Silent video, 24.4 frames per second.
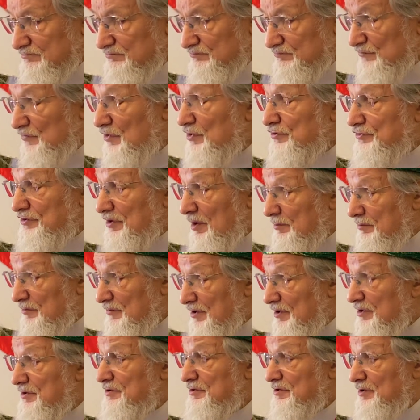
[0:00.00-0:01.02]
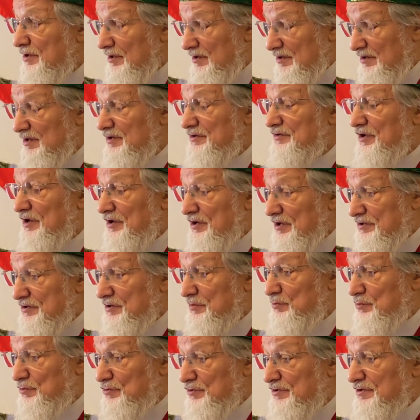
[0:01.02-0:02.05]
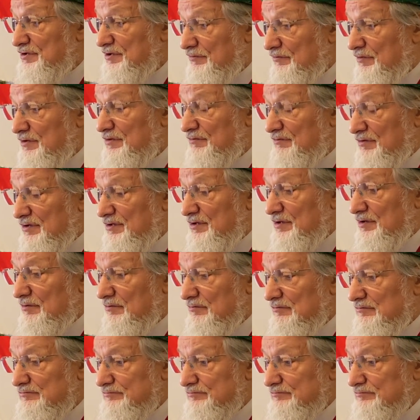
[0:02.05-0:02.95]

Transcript: несомненно, и за это будете в ответе